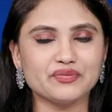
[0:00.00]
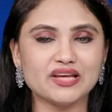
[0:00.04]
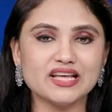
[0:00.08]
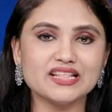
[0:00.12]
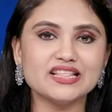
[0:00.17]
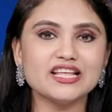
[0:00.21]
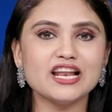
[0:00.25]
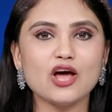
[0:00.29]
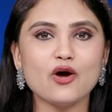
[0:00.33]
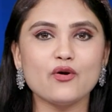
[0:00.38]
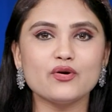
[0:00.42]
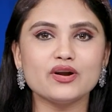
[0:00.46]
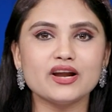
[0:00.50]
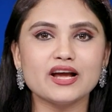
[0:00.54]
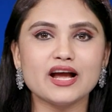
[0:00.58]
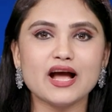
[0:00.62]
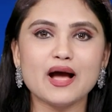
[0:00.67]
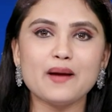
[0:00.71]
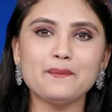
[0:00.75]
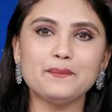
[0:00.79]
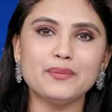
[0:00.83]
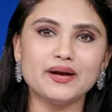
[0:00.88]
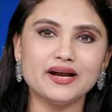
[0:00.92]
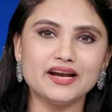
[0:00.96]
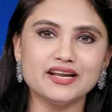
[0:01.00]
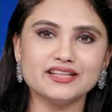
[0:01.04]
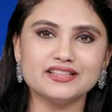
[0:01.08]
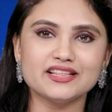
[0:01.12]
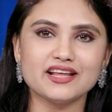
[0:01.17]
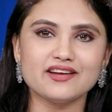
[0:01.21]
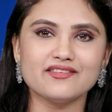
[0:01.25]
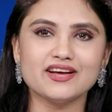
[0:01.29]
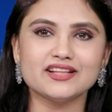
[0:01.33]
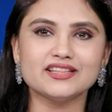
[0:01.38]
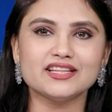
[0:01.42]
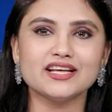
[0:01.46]
ఇదిలా ఉండగా పెళ్లి
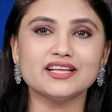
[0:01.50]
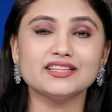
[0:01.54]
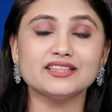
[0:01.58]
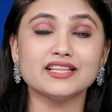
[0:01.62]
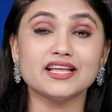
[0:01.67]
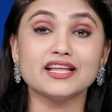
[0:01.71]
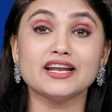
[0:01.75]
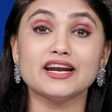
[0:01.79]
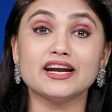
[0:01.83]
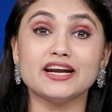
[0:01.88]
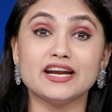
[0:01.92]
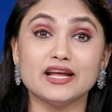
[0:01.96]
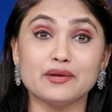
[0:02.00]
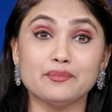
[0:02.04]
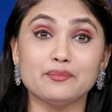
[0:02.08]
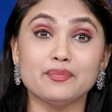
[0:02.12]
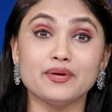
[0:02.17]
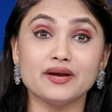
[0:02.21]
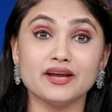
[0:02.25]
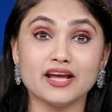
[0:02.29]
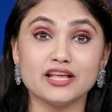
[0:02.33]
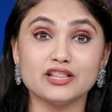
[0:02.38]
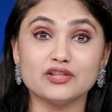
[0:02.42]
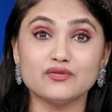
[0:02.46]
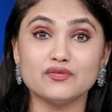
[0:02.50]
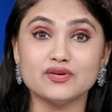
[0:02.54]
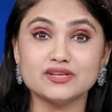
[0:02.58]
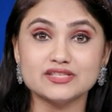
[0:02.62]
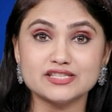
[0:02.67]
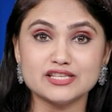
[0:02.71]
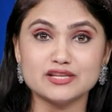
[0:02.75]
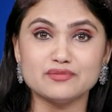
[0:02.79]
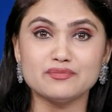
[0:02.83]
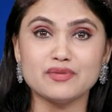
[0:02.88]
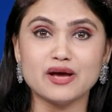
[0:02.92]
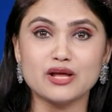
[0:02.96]
తర్వాత తన డెబ్బై ఐదవ
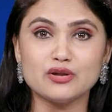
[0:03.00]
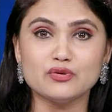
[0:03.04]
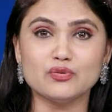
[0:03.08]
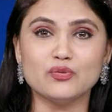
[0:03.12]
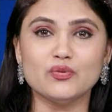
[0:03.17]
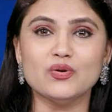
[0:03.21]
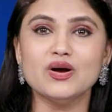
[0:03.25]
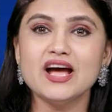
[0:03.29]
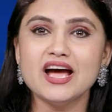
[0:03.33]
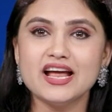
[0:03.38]
సినిమాను